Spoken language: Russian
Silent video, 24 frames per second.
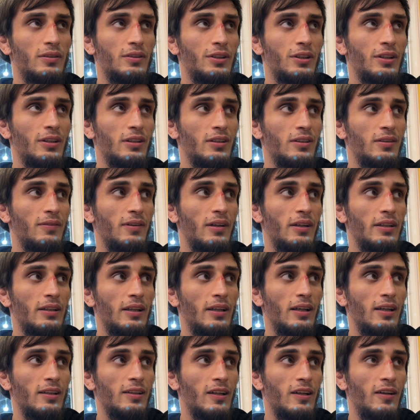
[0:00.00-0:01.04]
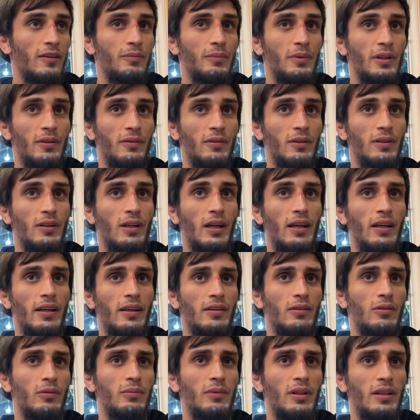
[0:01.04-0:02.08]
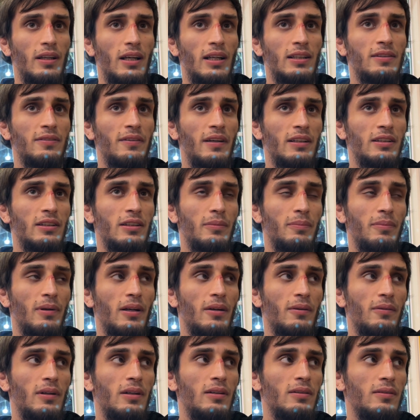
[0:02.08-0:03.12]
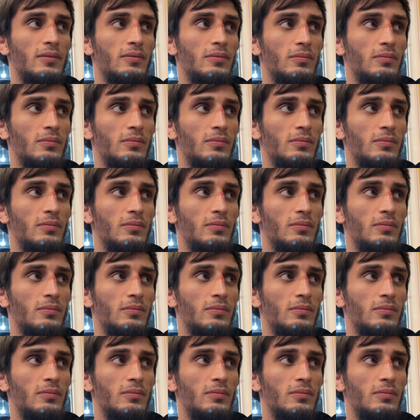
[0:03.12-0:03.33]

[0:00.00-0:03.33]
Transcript: через два дня я травмировал колено, у меня я связки порвал.